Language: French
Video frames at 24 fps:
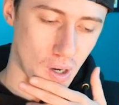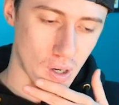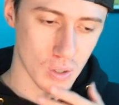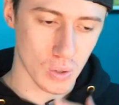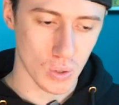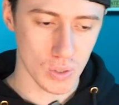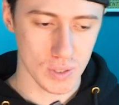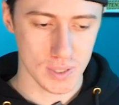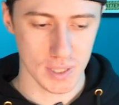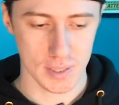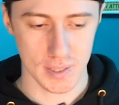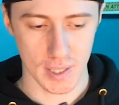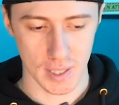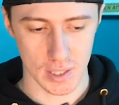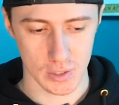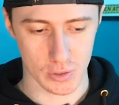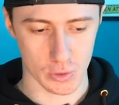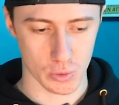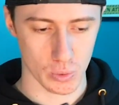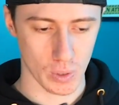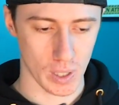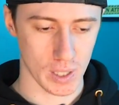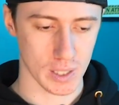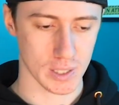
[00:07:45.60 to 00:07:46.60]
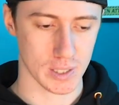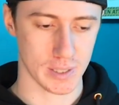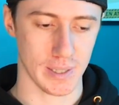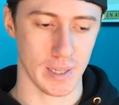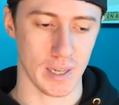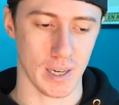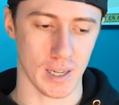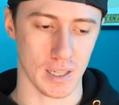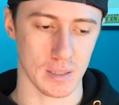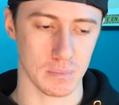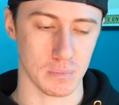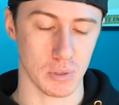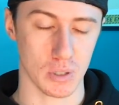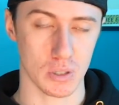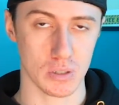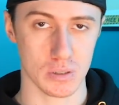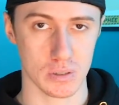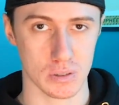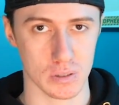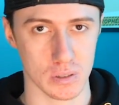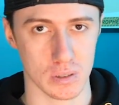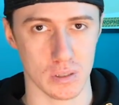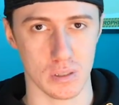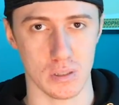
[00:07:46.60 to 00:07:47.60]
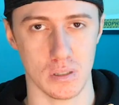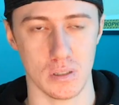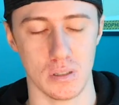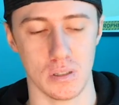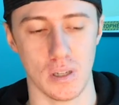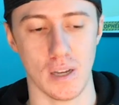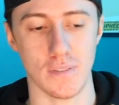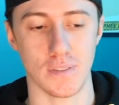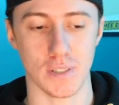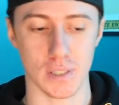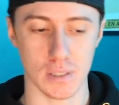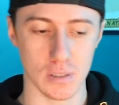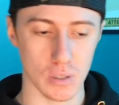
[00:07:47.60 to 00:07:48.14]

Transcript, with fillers: En gros, c'était un soir, j'étais à la Redbox euh, avec